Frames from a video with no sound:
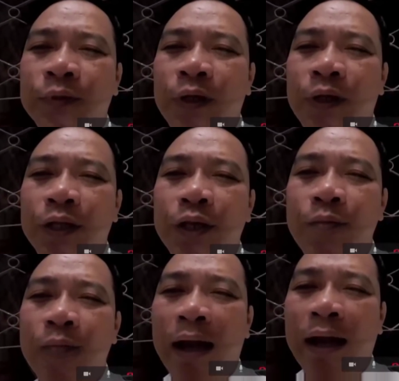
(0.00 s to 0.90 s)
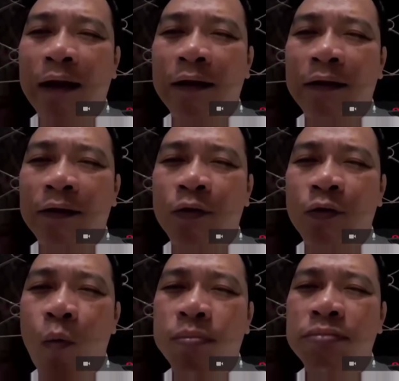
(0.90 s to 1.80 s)
nhưng mà
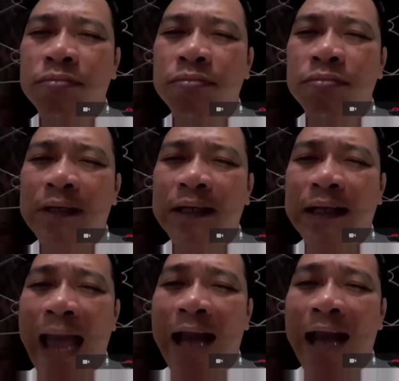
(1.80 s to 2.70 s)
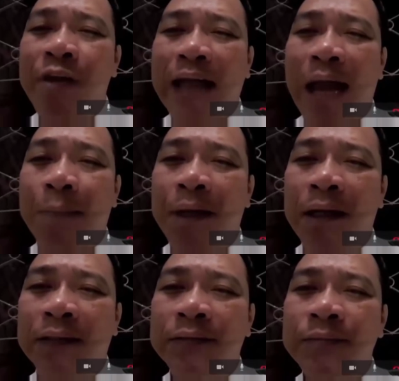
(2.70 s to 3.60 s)
cũng càng phức tạp
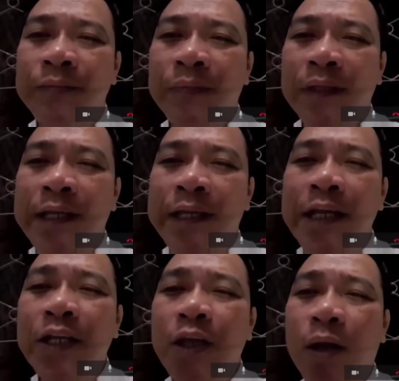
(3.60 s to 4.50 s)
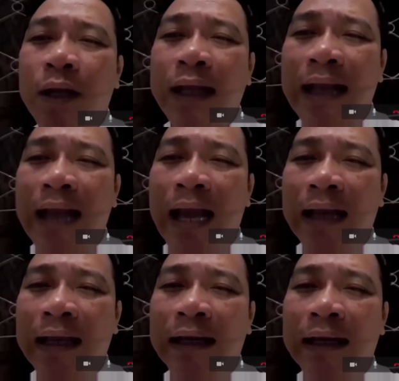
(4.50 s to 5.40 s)
hơn khiến cho các ngài
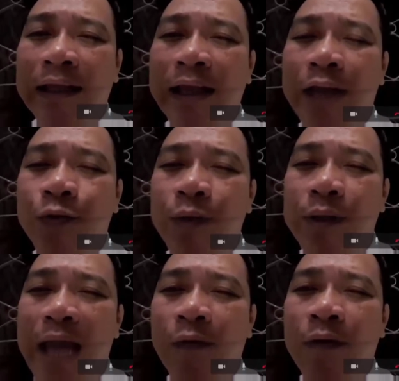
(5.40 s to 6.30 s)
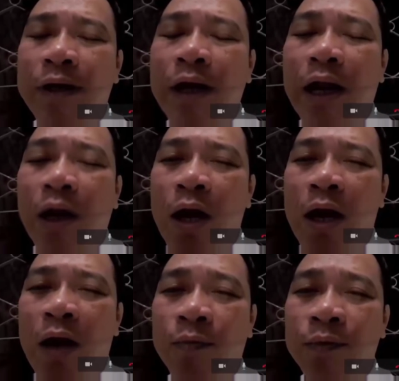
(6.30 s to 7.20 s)
là những nhà truyền giáo đó rất là khó
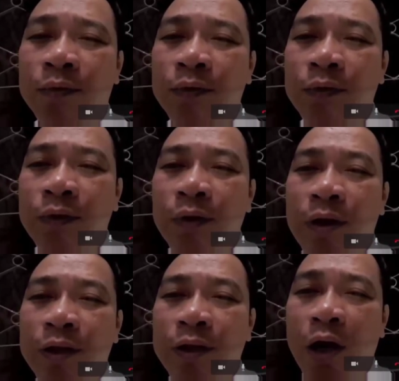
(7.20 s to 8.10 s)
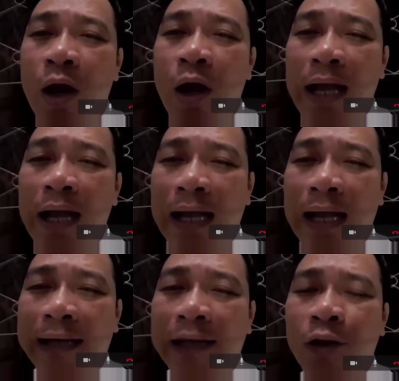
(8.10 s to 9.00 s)
học do đó các
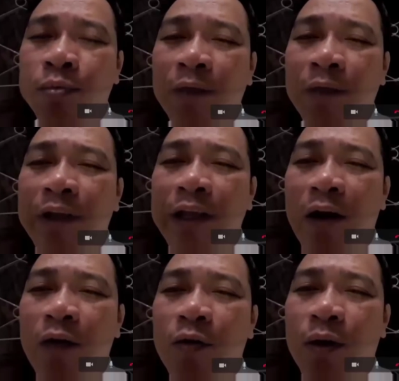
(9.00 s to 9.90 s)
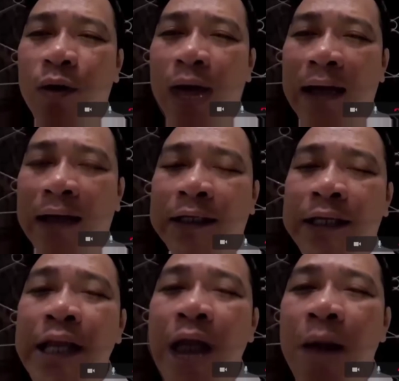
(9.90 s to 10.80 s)
ngài đã thống nhất với nhau là
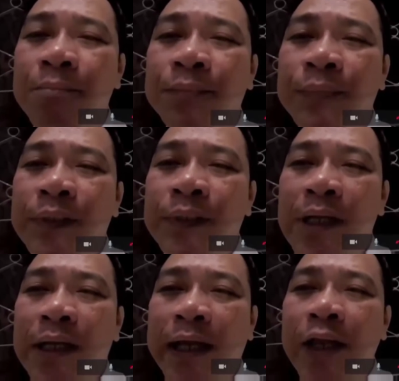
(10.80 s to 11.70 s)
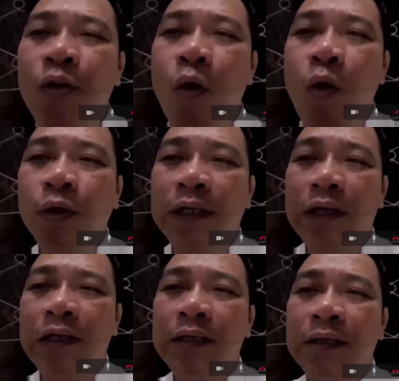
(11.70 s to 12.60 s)
ký âm cái ngôn
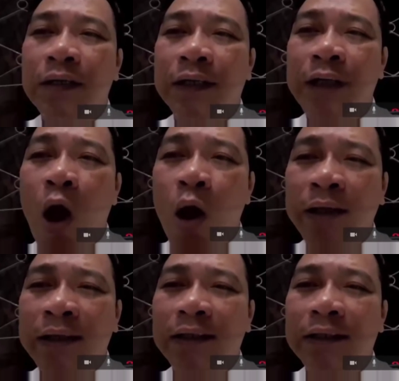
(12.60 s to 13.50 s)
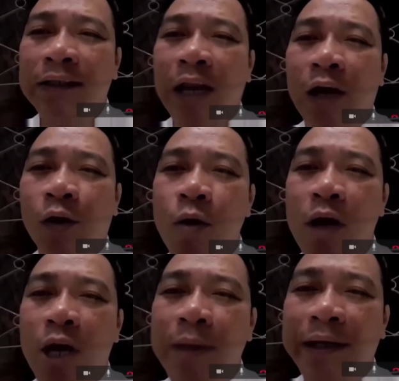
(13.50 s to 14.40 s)
ngữ nói tức là ngôn
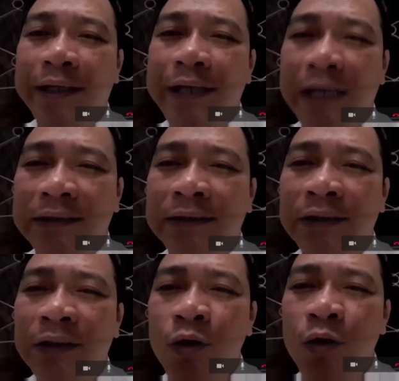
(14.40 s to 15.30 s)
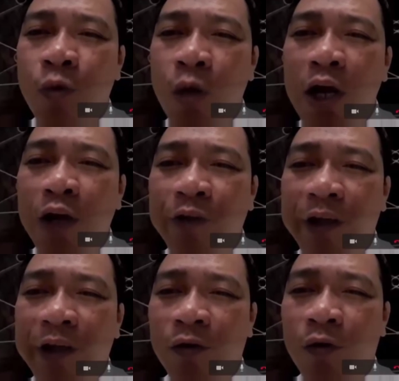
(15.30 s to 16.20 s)
ngữ bình dân của người
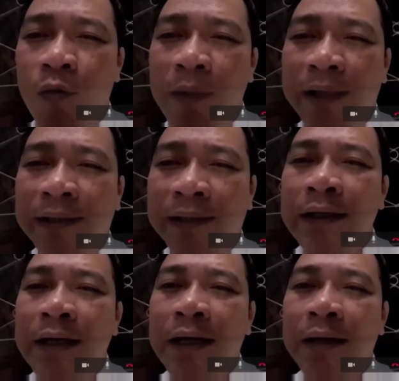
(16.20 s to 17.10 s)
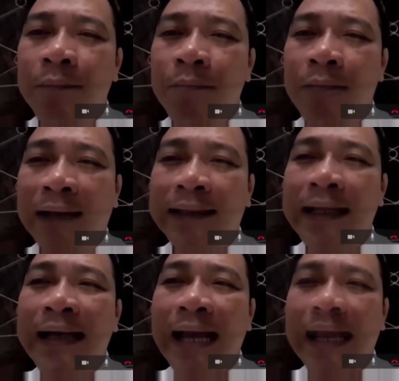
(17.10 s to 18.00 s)
Việt của mình bằng tiếng
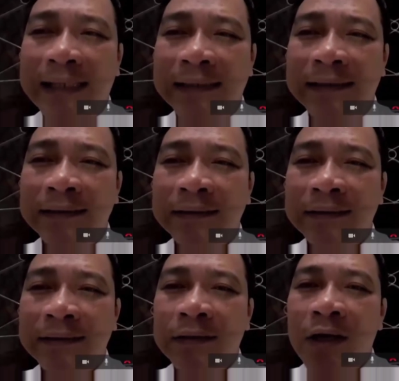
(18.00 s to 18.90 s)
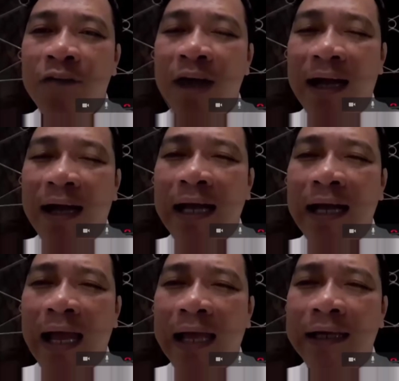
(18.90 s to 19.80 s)
Latin và các
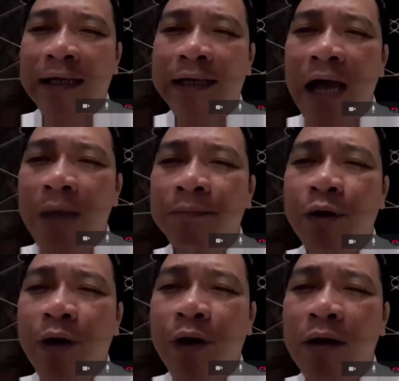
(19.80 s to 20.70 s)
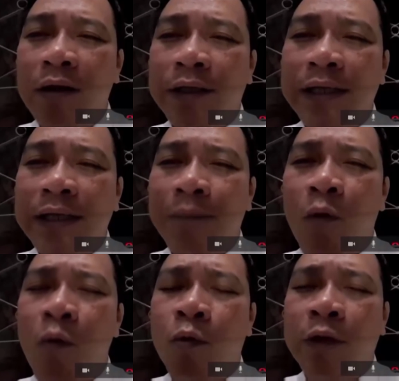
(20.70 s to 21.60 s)
ngài ký âm điều đó chỉ nhằm một
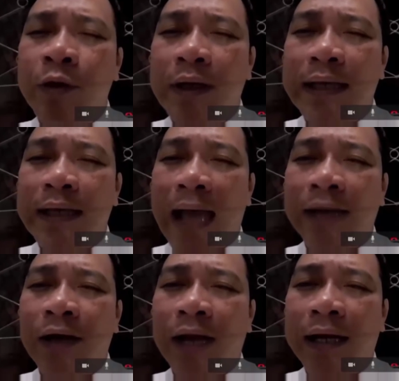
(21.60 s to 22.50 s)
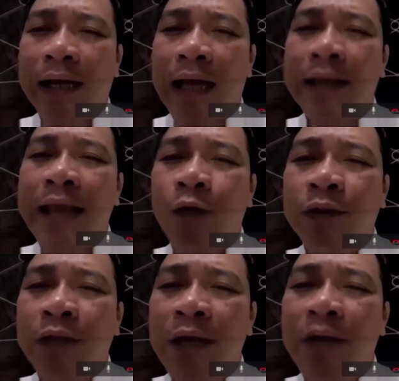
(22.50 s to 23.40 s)
mục tiêu đơn giản đó là để giao
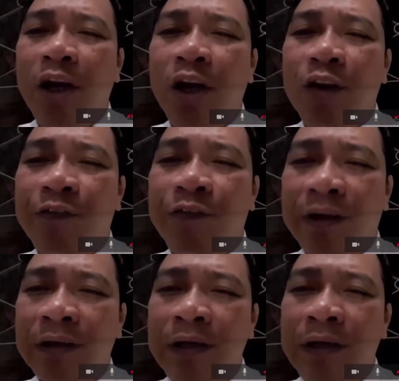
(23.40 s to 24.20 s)
tiếp với người Việt